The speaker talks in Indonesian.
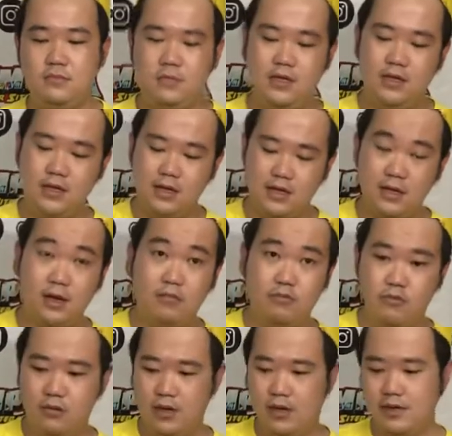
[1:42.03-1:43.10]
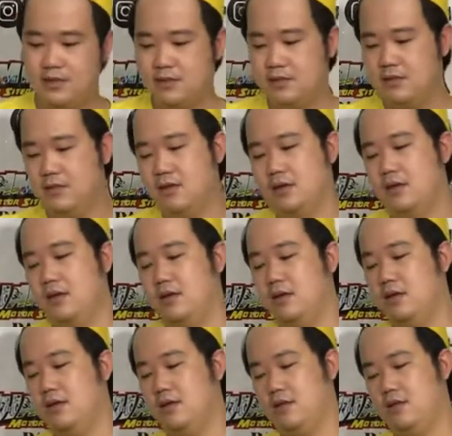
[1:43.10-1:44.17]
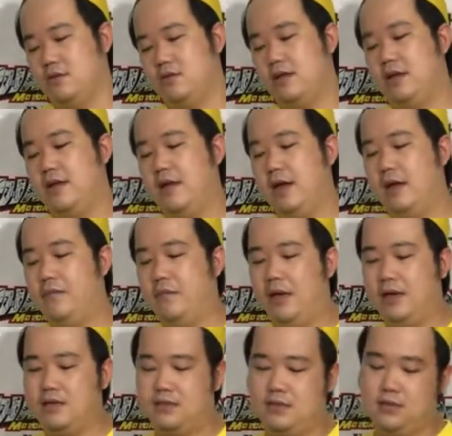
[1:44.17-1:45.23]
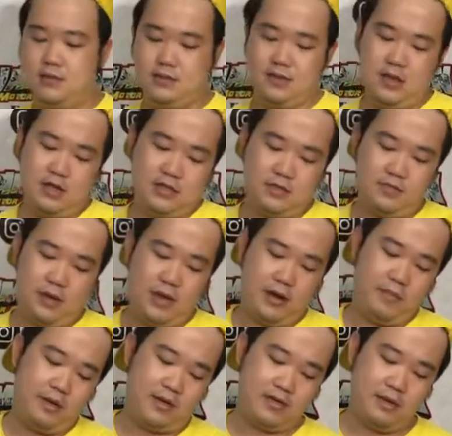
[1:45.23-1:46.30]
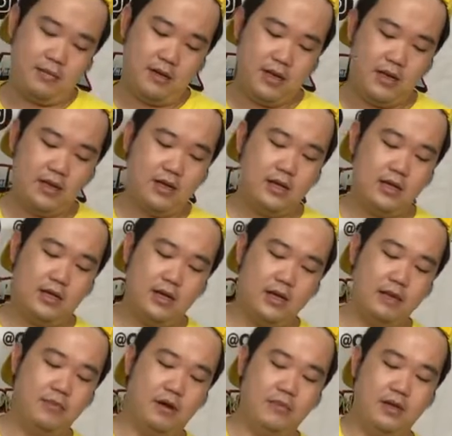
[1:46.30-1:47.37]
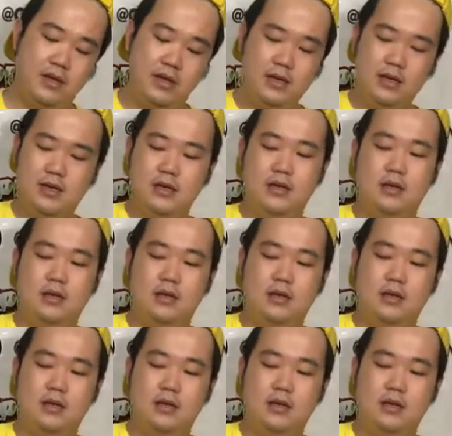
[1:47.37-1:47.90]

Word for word: Ini 330 ya, guys. Terus ada NMAX NMAX lama 335 mili.